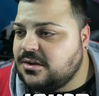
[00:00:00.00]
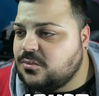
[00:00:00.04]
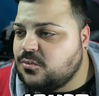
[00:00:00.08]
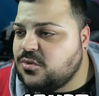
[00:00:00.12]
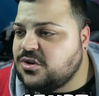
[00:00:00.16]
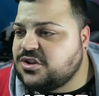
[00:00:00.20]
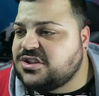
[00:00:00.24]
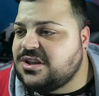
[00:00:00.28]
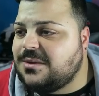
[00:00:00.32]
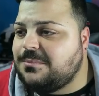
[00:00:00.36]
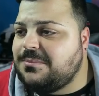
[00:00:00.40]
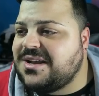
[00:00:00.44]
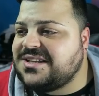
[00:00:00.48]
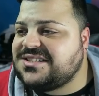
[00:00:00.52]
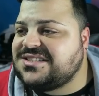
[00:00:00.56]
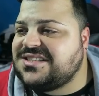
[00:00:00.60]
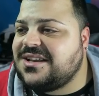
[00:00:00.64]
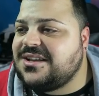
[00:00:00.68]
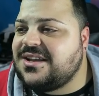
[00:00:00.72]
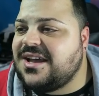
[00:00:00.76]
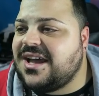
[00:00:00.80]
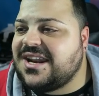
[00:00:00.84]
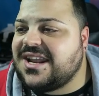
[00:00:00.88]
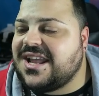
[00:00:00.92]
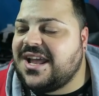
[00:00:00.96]
Questo
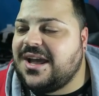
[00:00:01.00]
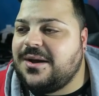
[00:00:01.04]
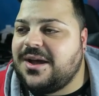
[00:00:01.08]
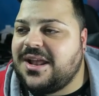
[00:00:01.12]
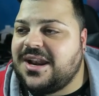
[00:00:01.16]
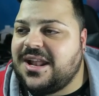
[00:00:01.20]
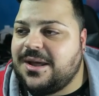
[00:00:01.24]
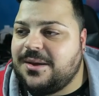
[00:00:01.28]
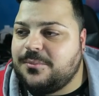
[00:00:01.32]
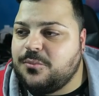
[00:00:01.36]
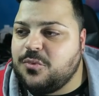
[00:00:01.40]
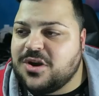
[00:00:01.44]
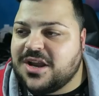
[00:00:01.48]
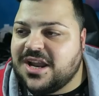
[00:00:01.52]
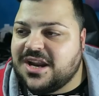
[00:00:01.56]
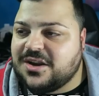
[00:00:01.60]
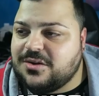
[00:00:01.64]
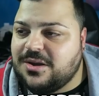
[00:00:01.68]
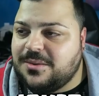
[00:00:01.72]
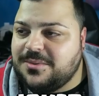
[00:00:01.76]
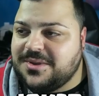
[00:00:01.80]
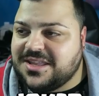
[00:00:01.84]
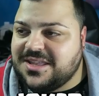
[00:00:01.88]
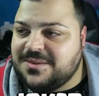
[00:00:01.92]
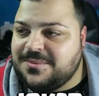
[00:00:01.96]
abbassa Raga allora, Mo
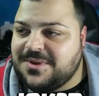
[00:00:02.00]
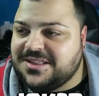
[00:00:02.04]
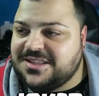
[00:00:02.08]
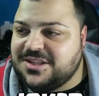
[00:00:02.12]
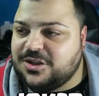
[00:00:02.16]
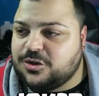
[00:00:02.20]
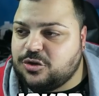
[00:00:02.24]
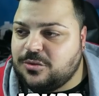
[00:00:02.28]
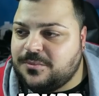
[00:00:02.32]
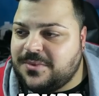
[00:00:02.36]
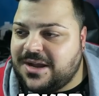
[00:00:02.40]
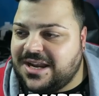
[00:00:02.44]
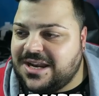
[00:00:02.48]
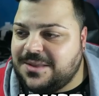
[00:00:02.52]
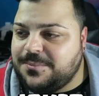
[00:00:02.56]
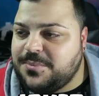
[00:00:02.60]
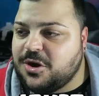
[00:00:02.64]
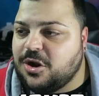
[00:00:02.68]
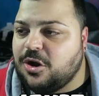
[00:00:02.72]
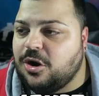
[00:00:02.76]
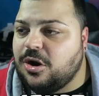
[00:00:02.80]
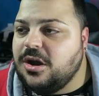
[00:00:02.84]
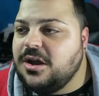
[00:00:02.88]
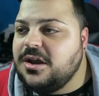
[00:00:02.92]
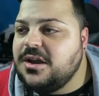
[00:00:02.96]
calcola perché mi ha detto male
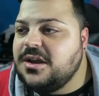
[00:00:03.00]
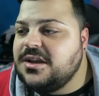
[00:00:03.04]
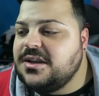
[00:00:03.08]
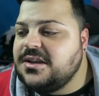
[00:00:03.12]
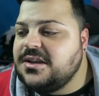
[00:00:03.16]
però